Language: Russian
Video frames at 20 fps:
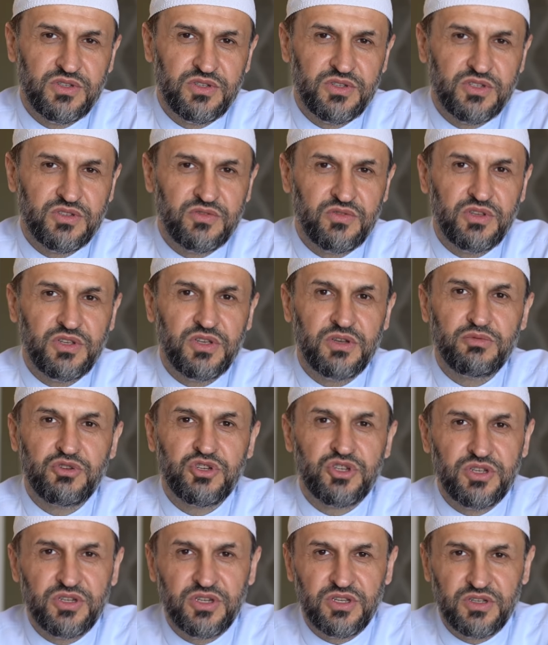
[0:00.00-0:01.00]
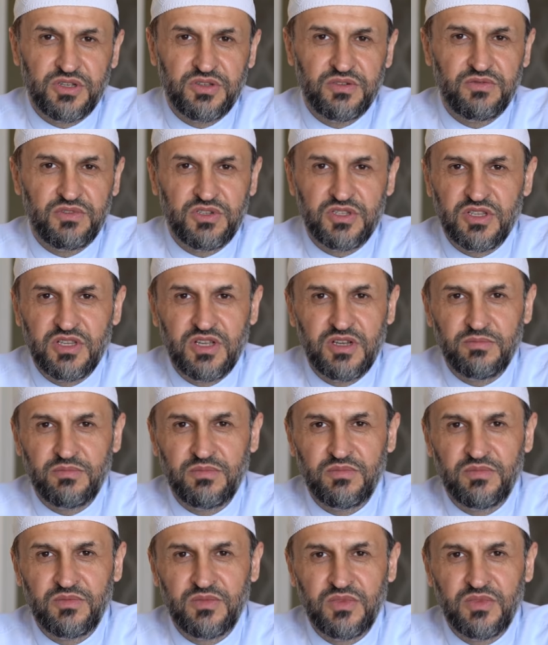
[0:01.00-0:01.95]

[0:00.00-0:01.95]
своей общины в ислам,